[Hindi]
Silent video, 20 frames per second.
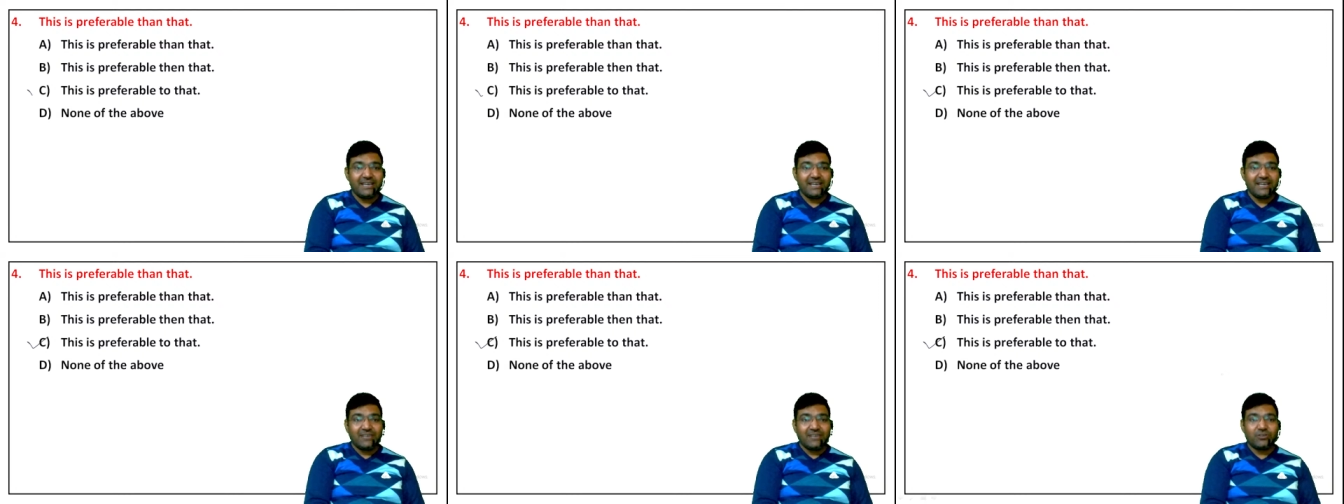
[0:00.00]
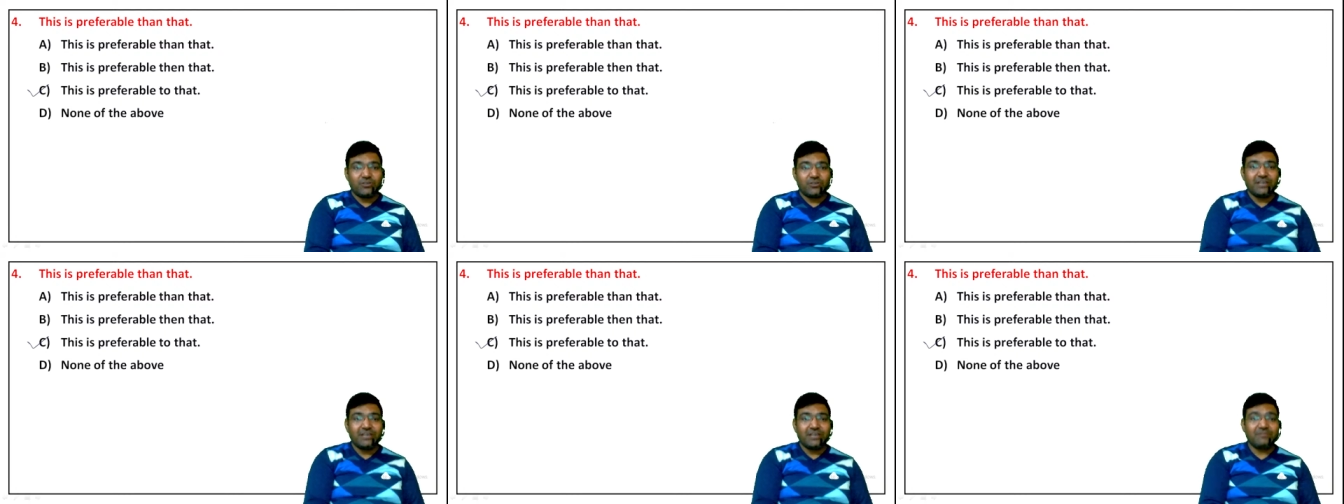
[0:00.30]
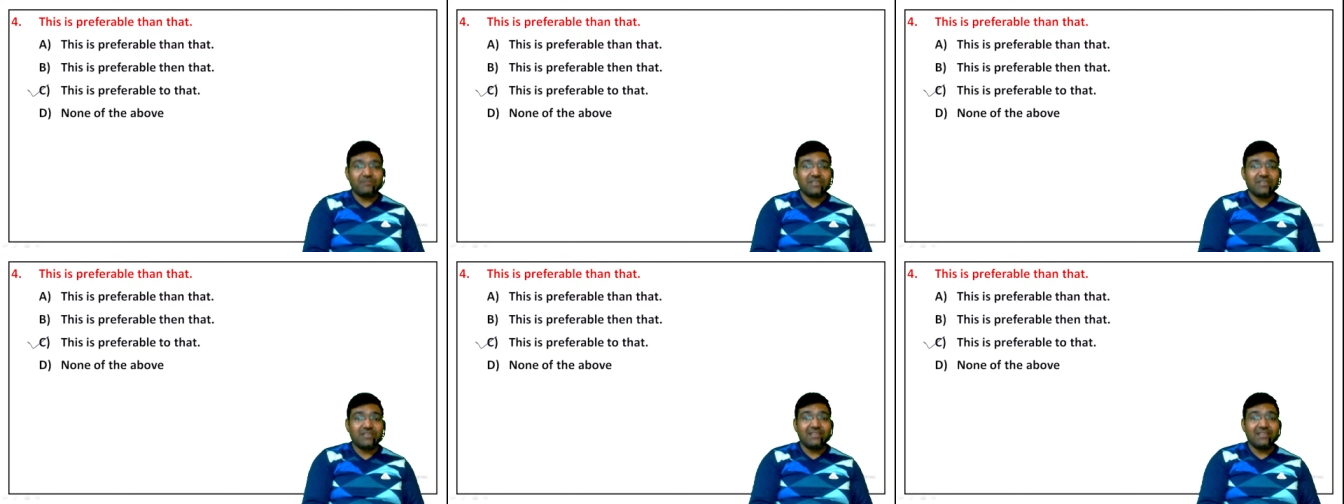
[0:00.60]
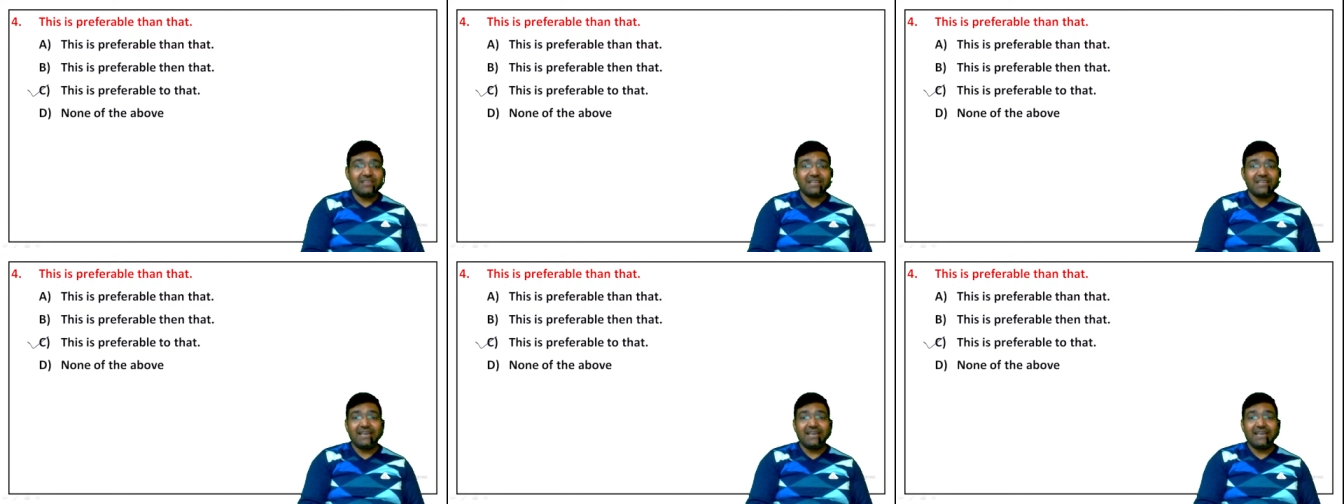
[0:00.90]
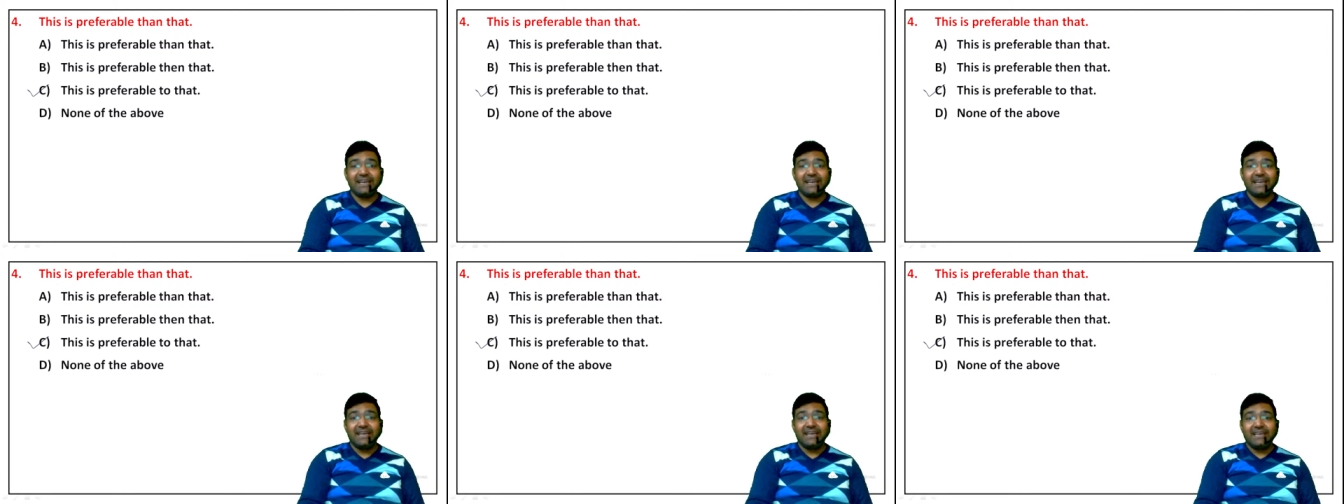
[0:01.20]
क्योंकि हम जानते
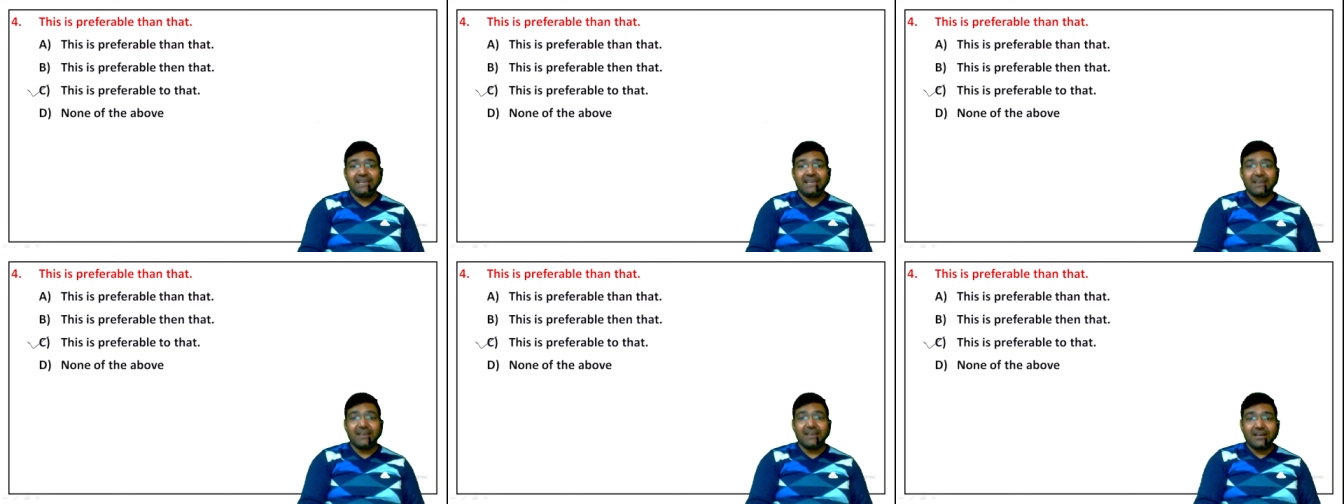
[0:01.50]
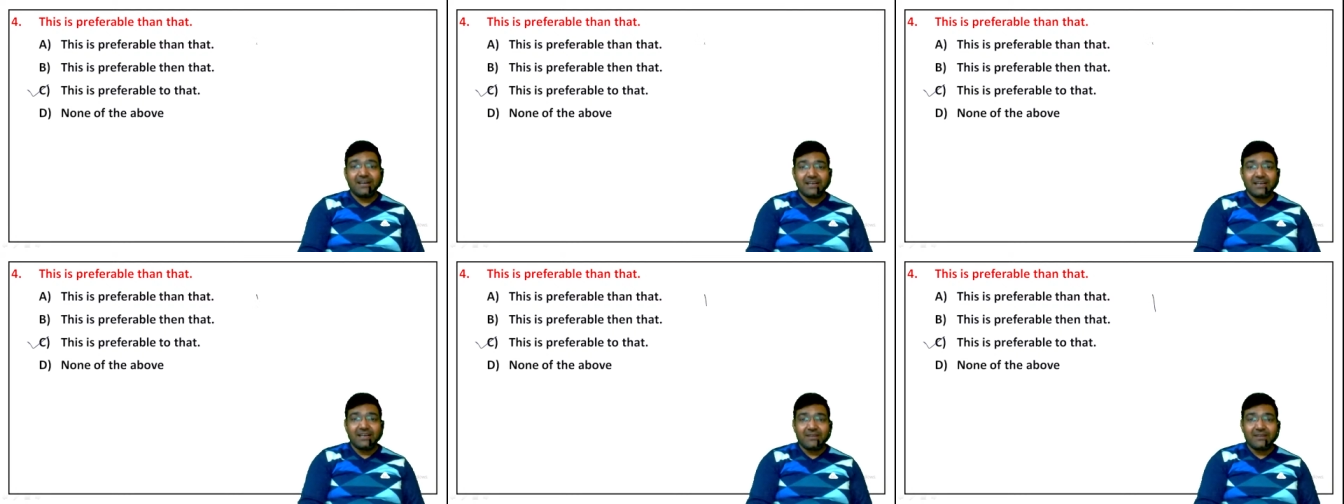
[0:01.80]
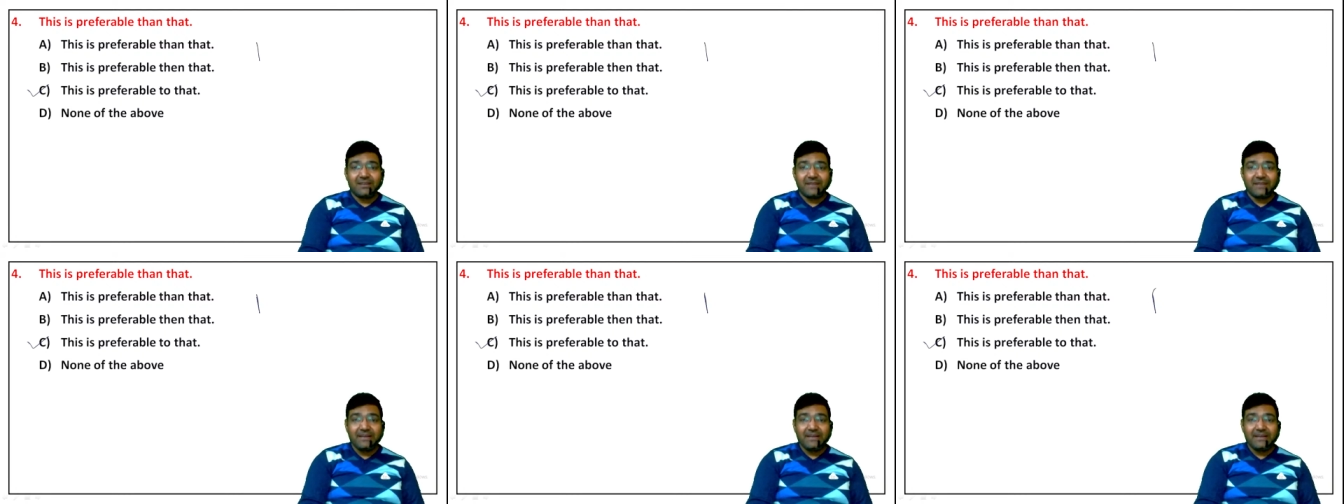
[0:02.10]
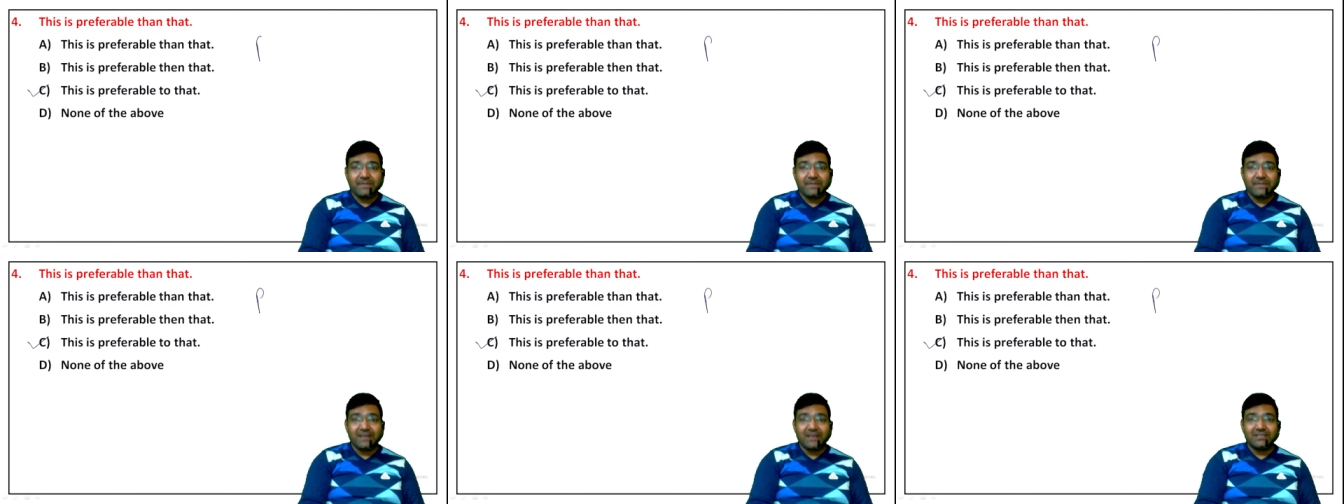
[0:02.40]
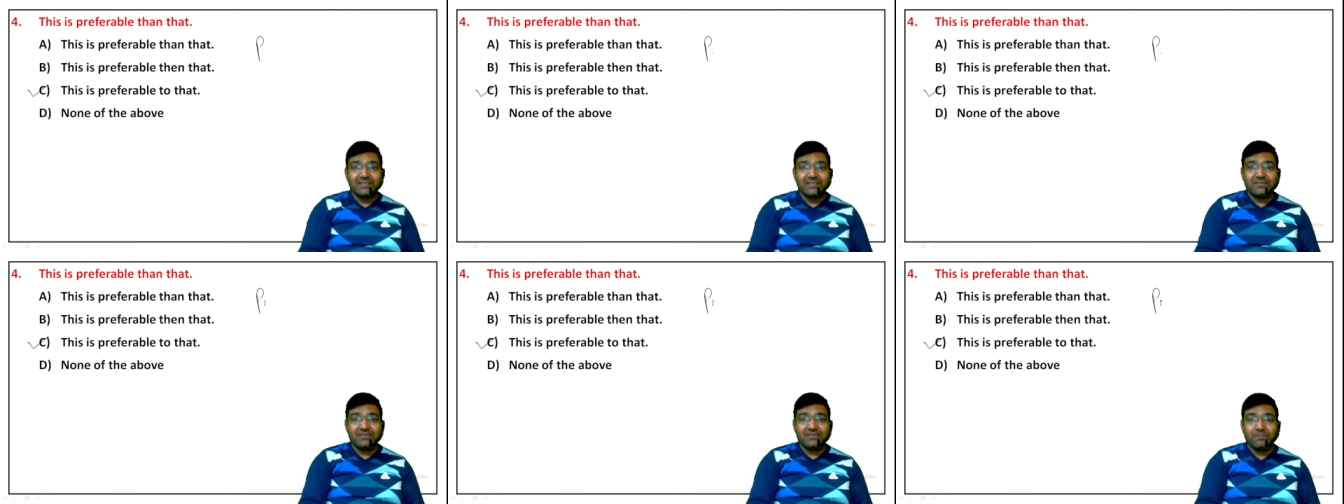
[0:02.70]
हैं कि अगर हमारे
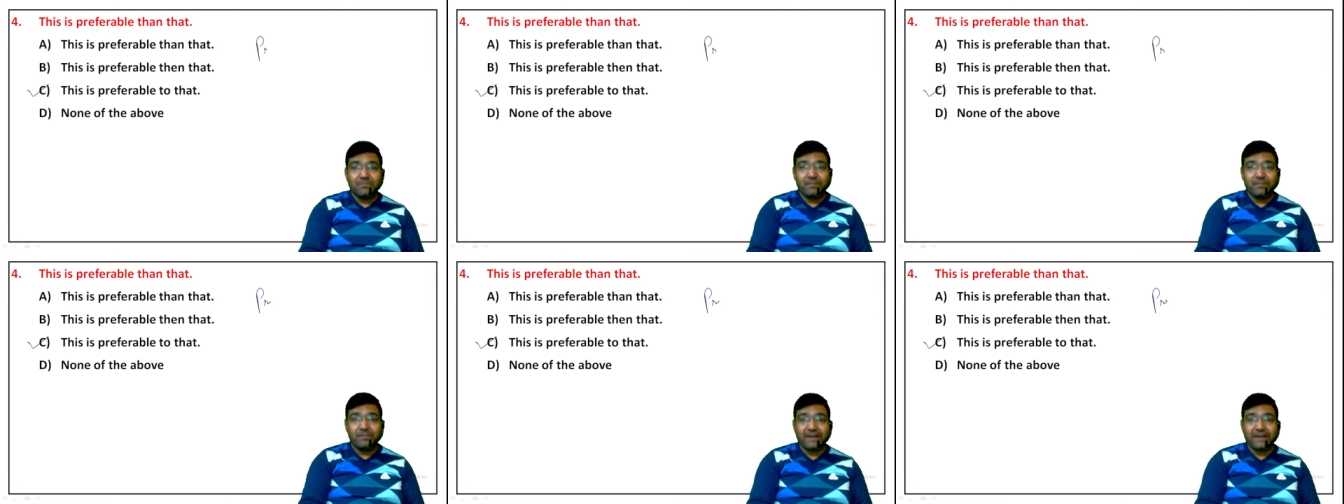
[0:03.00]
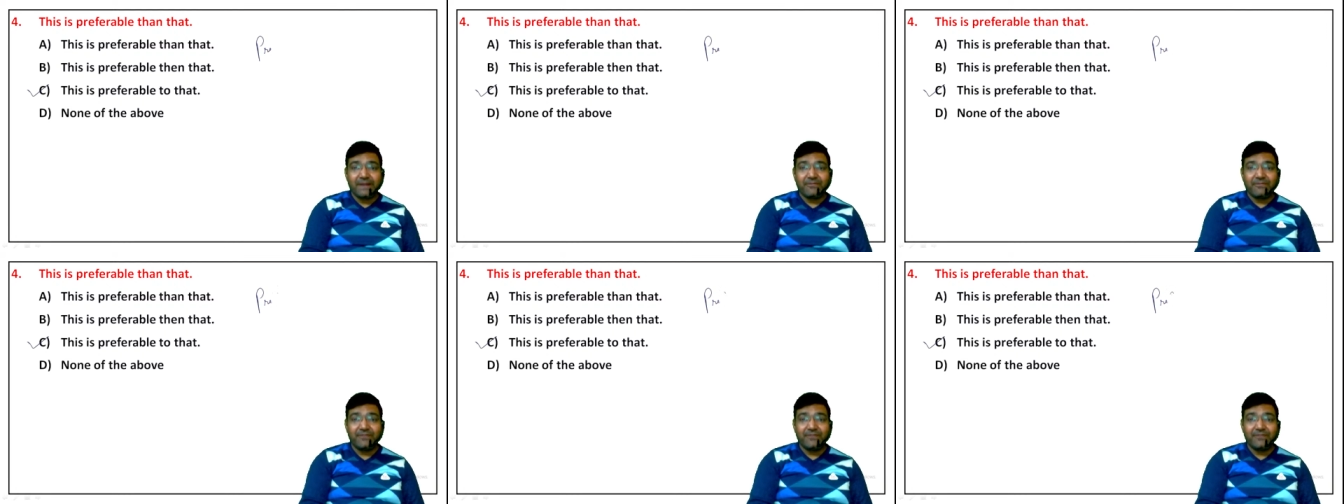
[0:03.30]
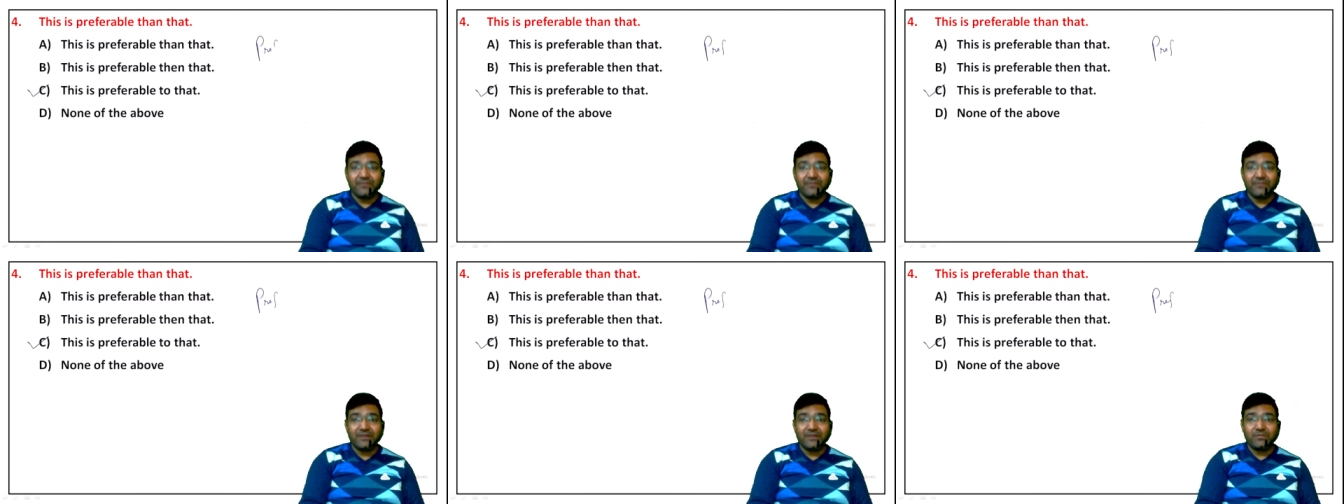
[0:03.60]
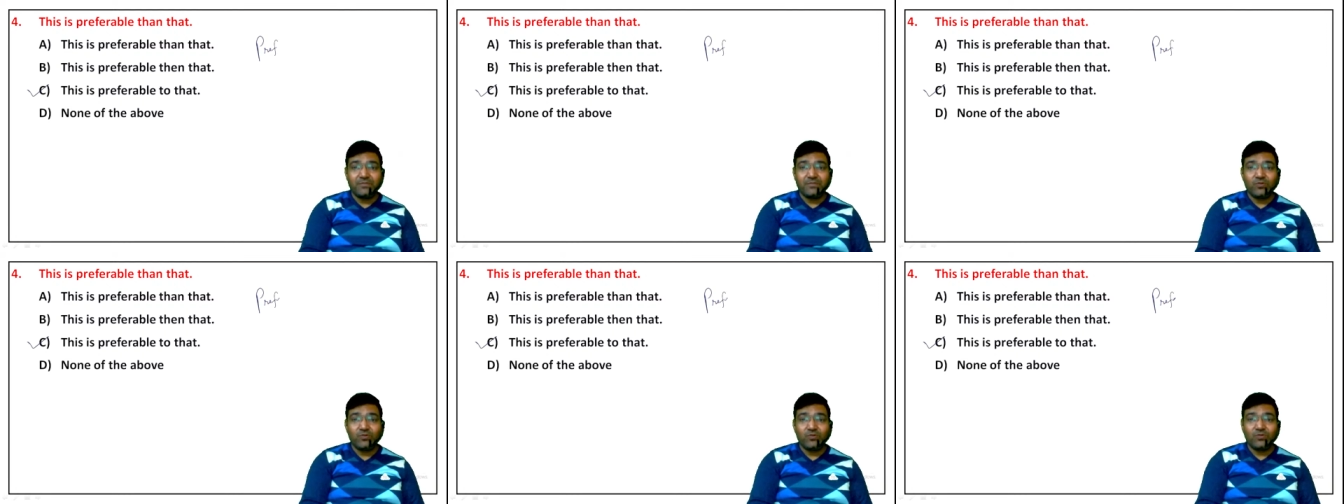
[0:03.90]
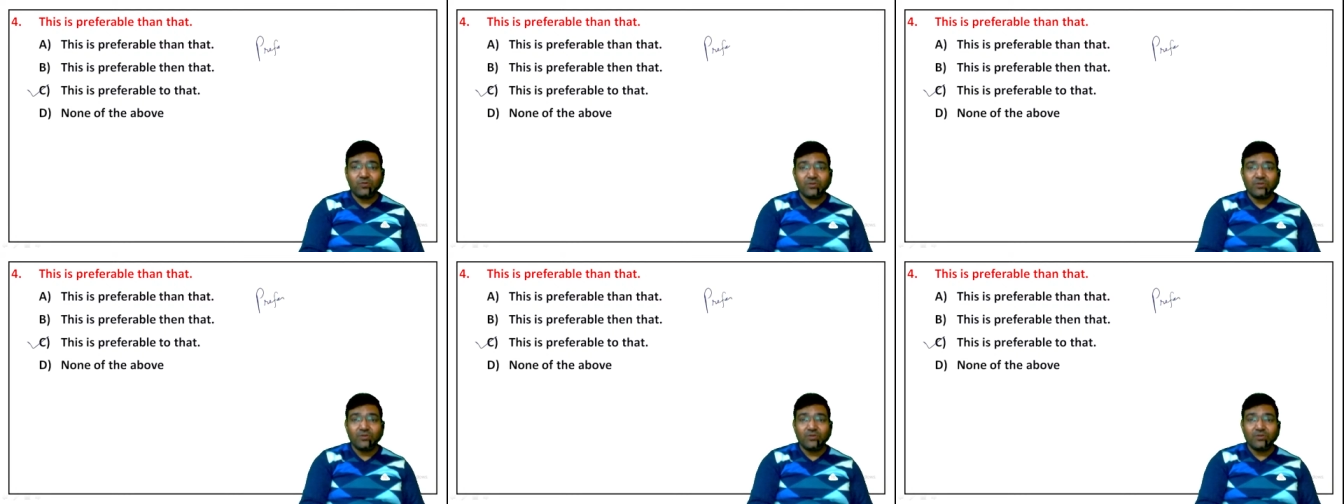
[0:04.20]
पास प्रेफर वर्ब हो